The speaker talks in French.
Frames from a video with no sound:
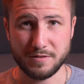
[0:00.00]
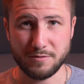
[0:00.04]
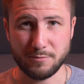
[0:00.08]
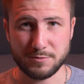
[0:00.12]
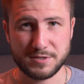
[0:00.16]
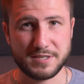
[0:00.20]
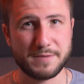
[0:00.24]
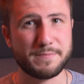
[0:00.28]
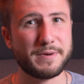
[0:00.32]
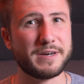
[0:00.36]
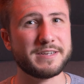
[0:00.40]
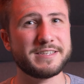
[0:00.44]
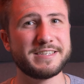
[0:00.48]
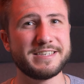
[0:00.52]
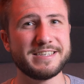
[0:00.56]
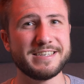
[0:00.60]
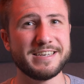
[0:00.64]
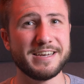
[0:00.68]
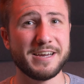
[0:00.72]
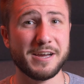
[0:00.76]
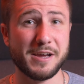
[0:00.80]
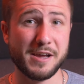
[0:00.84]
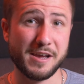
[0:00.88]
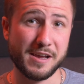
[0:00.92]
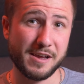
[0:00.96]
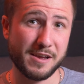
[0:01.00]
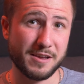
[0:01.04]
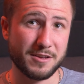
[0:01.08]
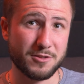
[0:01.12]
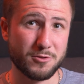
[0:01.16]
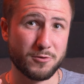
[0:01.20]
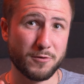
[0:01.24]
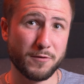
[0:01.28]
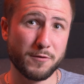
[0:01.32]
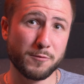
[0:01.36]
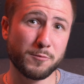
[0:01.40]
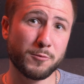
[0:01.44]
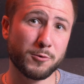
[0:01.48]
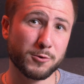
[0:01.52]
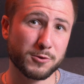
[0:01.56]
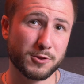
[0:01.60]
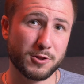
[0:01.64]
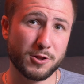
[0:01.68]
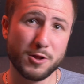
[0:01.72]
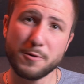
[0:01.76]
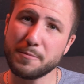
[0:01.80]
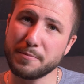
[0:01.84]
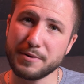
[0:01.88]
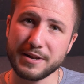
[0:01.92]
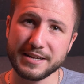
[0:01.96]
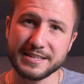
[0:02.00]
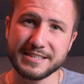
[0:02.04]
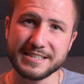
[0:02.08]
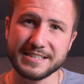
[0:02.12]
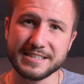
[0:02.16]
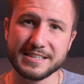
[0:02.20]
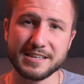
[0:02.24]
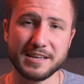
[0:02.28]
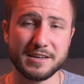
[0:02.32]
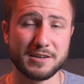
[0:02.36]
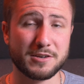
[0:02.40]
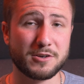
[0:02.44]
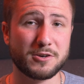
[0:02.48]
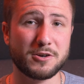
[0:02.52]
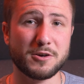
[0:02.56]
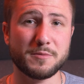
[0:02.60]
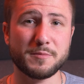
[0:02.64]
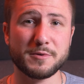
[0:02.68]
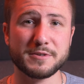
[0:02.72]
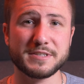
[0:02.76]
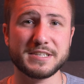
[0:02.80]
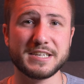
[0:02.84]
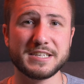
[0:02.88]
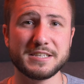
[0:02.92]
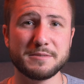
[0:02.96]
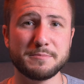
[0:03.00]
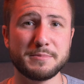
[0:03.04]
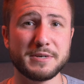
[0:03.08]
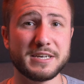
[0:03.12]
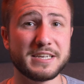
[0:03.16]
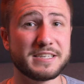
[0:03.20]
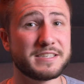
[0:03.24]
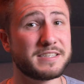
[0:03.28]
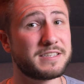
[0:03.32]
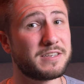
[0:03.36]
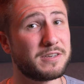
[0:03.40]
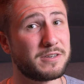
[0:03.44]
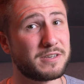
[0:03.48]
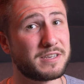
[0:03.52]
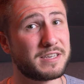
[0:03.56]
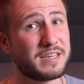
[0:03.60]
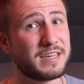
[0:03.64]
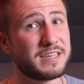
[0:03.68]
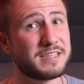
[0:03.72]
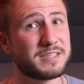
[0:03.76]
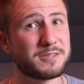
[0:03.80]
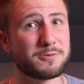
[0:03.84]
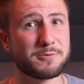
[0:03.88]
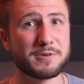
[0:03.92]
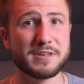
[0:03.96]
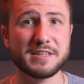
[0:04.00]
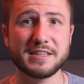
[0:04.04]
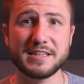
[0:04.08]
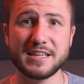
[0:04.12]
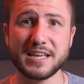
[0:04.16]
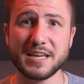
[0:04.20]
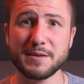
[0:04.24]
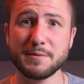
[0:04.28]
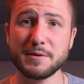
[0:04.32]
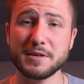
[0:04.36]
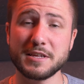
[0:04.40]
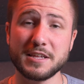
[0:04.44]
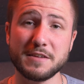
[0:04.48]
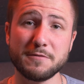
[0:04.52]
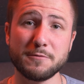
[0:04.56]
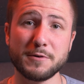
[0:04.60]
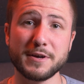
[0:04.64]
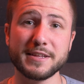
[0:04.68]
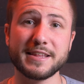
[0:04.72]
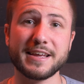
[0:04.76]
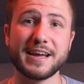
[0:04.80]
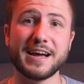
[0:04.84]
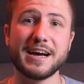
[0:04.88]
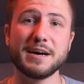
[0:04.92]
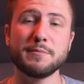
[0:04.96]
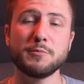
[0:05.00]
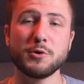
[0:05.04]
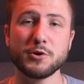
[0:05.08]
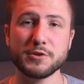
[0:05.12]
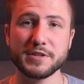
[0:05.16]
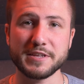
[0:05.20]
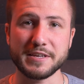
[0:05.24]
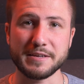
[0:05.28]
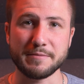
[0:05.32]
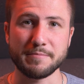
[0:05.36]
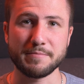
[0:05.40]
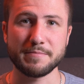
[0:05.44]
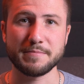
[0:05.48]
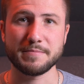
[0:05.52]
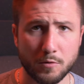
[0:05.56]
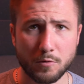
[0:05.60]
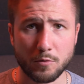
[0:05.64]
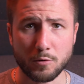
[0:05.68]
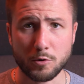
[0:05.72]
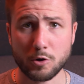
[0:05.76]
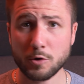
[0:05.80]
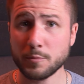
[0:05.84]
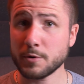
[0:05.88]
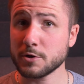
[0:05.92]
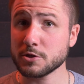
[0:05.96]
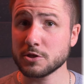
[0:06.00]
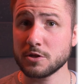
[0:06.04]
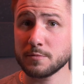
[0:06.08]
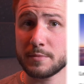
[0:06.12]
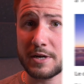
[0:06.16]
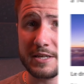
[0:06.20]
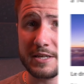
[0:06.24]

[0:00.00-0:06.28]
Donc c'est parti, je vous montre le planning, comment ça se passe, quels sont les thèmes qui vont être abordés. On commence le